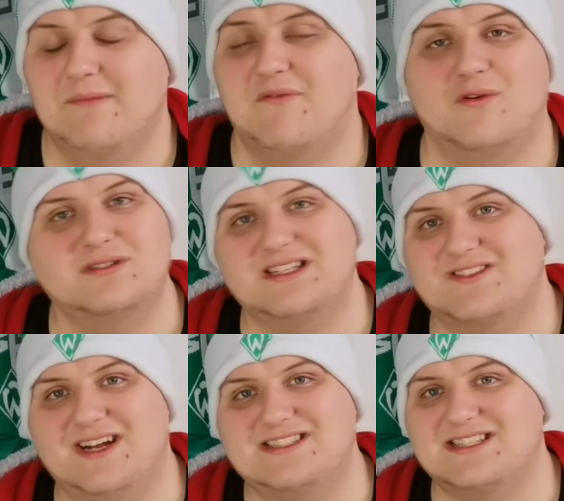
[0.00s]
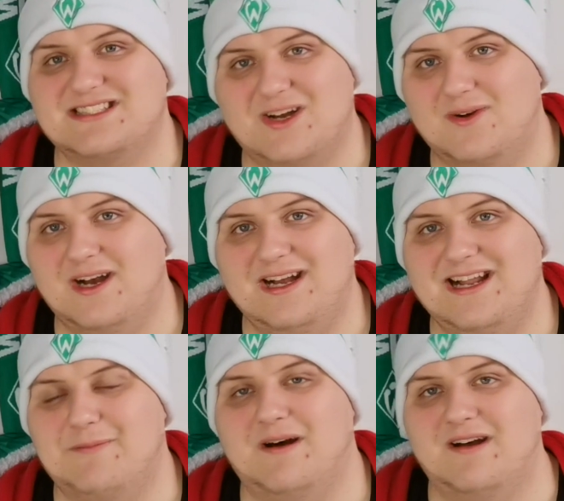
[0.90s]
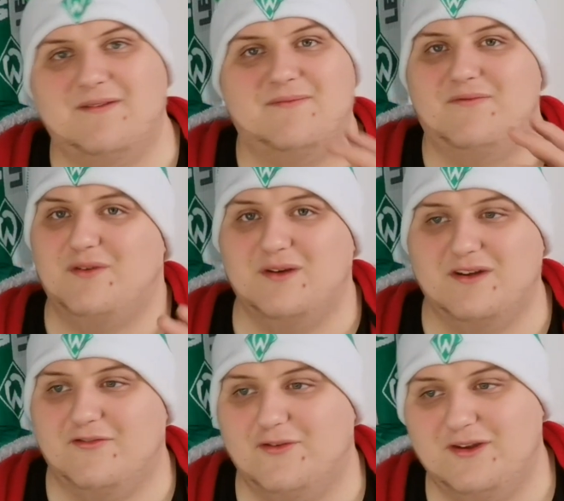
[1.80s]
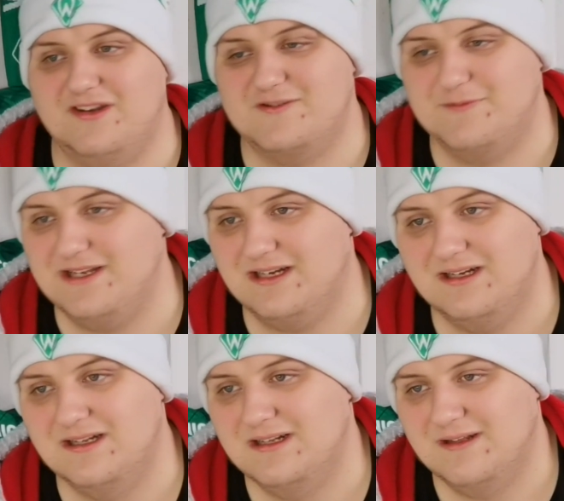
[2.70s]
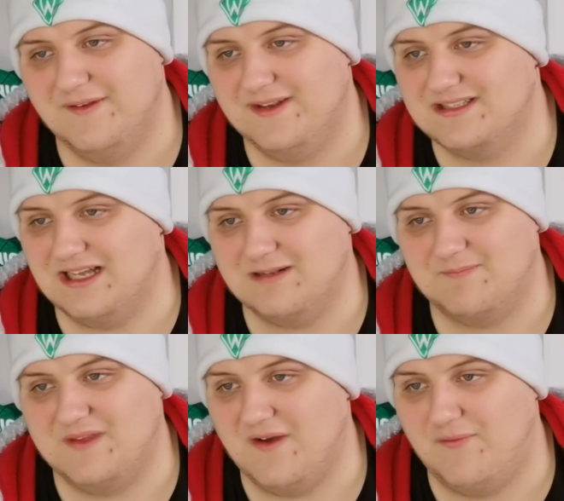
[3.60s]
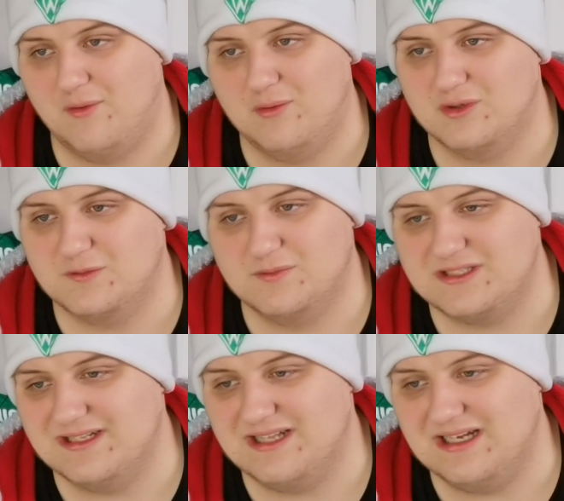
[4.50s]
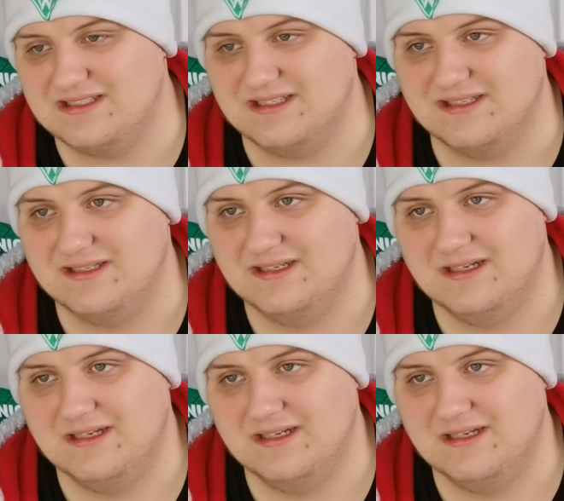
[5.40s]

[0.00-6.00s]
für uns als Fans ist das sau geil, aber für, für die Spieler, wie gesagt, der Fokus muss dann da sein.